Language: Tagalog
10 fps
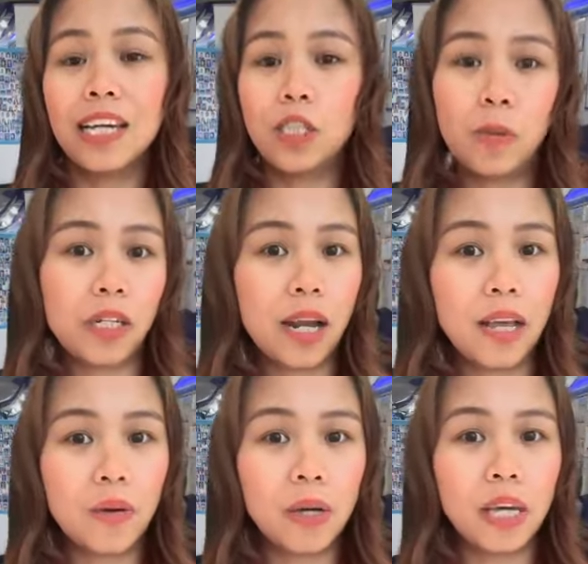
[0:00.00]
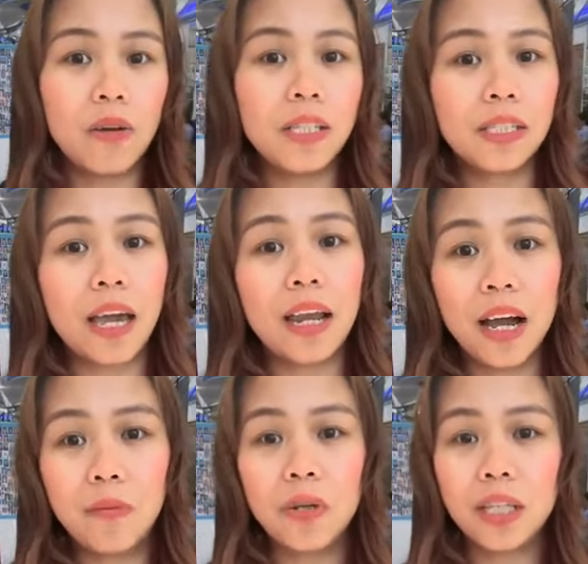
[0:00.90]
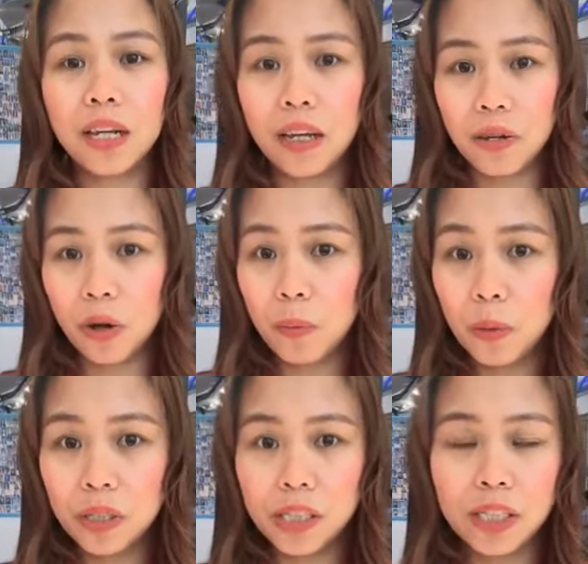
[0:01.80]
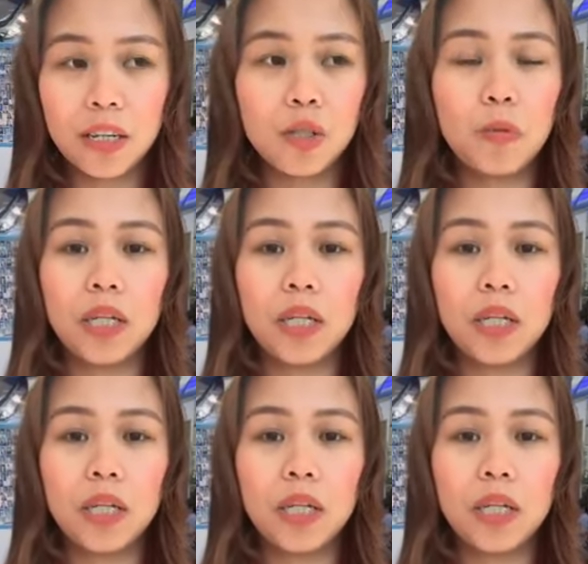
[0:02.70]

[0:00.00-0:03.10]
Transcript: Especially kung ikaw is kailangan mo na taga yung computer skills